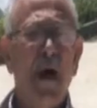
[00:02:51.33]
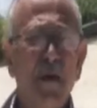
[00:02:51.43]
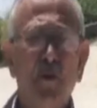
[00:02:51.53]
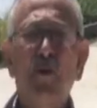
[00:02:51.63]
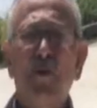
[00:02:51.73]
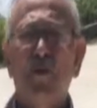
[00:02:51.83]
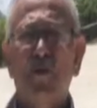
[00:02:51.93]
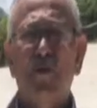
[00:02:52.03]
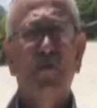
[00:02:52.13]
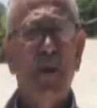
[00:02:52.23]
Altın
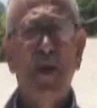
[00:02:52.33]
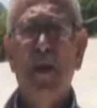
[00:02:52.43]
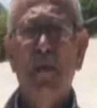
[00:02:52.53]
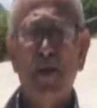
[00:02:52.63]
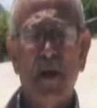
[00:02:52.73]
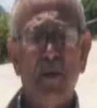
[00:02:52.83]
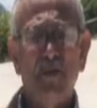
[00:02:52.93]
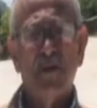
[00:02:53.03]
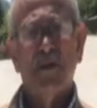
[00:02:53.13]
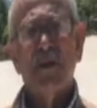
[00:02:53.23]
Ordu Belediye
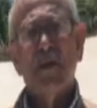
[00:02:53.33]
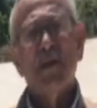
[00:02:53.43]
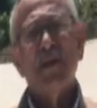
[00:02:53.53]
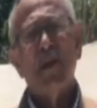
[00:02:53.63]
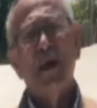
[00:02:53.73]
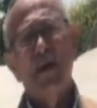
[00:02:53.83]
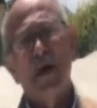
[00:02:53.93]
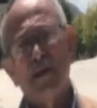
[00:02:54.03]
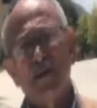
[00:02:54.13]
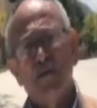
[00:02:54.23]
Başkanımız Sayın
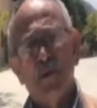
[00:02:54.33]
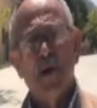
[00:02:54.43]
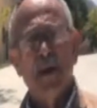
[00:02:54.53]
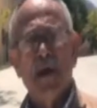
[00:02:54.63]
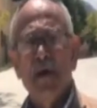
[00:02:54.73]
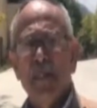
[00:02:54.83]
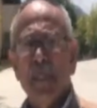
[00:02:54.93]
Aşkın Tören'e